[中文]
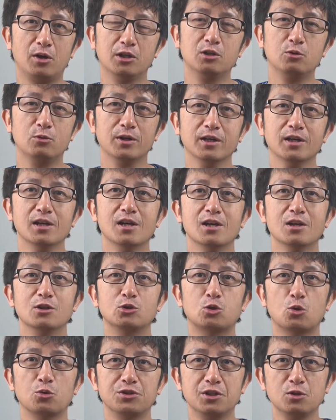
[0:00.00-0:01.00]
华认为，
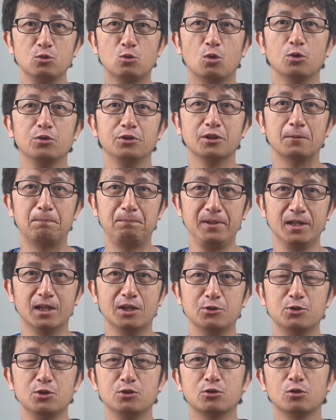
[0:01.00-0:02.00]
从因果律的必
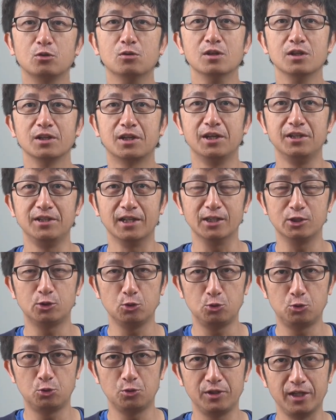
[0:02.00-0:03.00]
然性中可以延
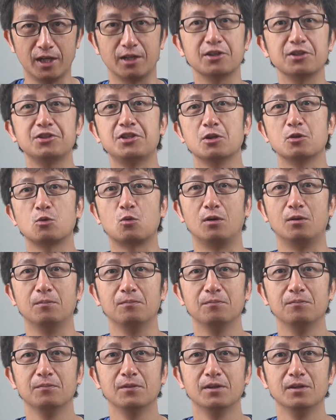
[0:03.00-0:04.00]
伸出两个结果，
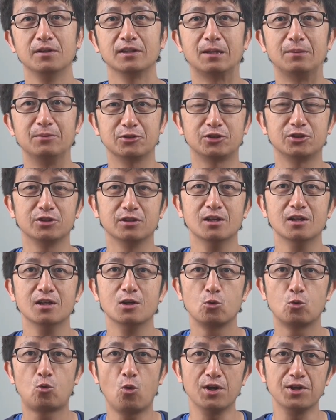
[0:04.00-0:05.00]
它们是
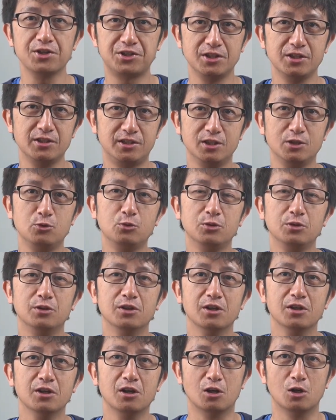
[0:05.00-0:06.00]
惯性定
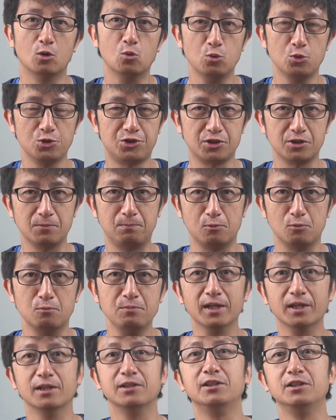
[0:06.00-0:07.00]
律和物质不
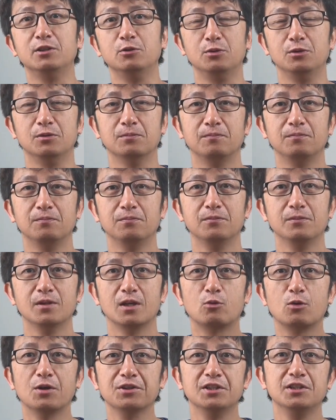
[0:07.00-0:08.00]
灭的定律。
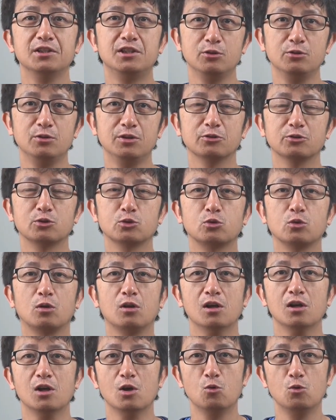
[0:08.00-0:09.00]
惯性定律就是
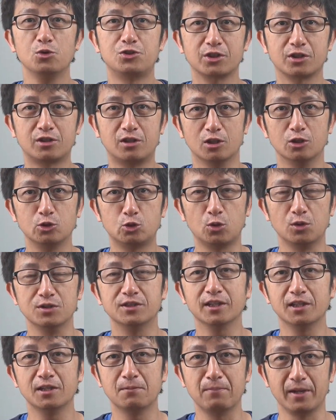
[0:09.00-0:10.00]
说，物质可能存
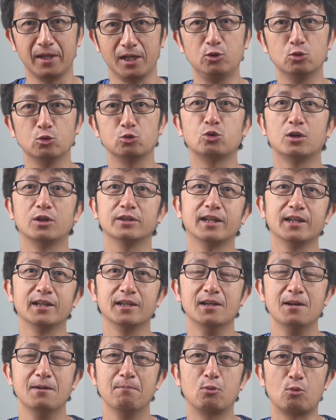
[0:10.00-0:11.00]
在的每一种状
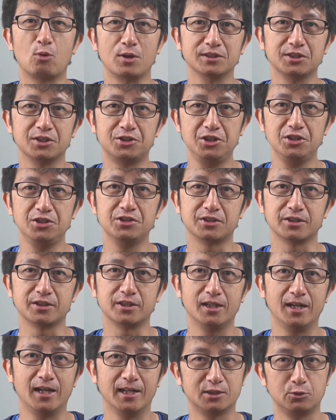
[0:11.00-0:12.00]
态，不管是静止
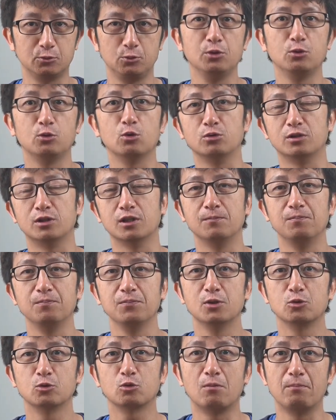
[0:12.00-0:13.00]
的还是运动的，
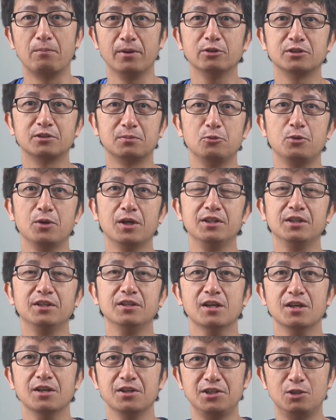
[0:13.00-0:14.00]
如果没有什么原
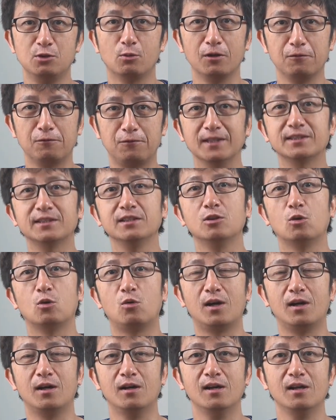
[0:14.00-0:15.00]
因意外发生的
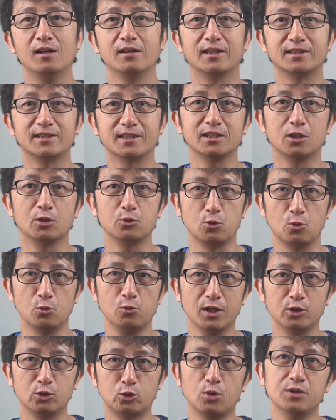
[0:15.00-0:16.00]
话，那它将
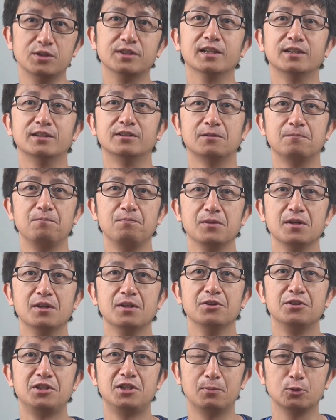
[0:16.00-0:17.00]
永远存在着，
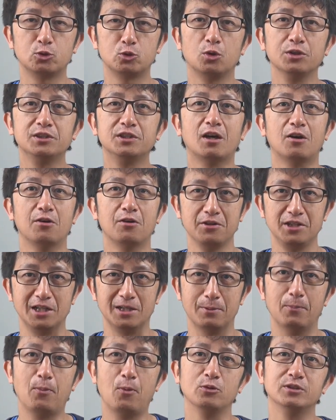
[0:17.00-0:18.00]
既不缩小
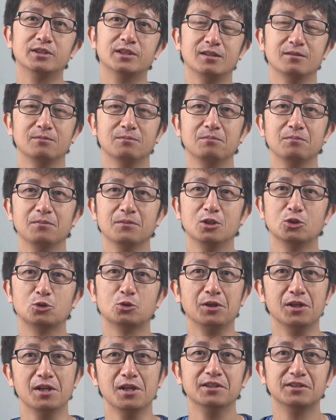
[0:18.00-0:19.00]
也不膨胀。
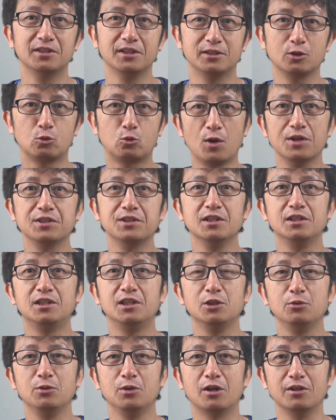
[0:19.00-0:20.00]
所以这里的惯性
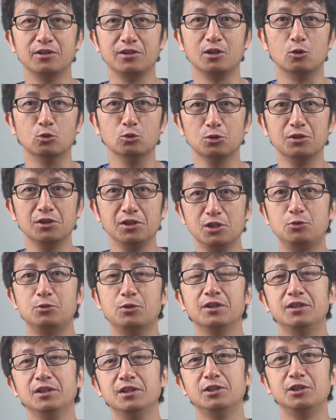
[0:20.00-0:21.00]
定律和牛顿力
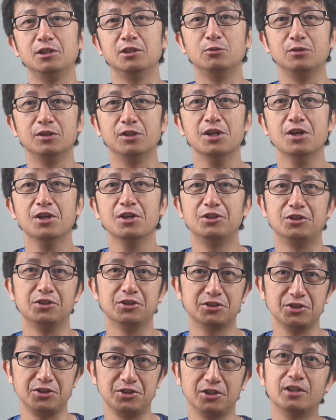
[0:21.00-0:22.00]
学第一定律其
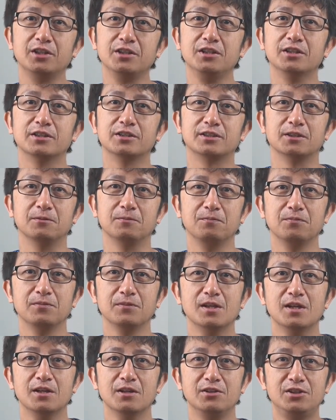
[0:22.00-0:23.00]
实是一个意思，
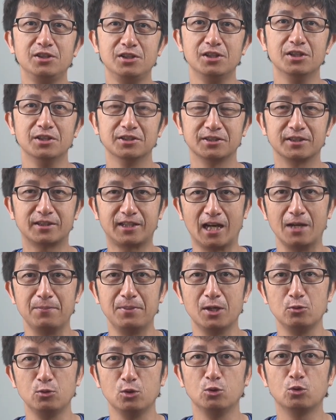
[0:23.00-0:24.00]
力是改
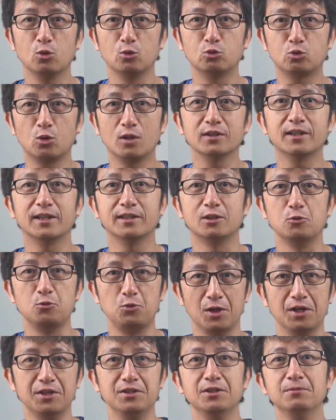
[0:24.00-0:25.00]
变运动状态的
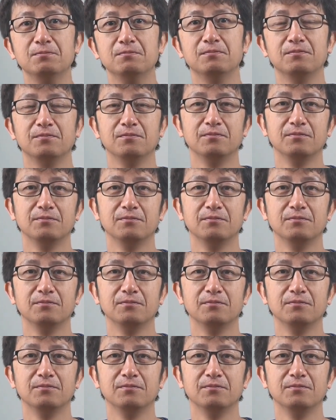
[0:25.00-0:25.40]
原因。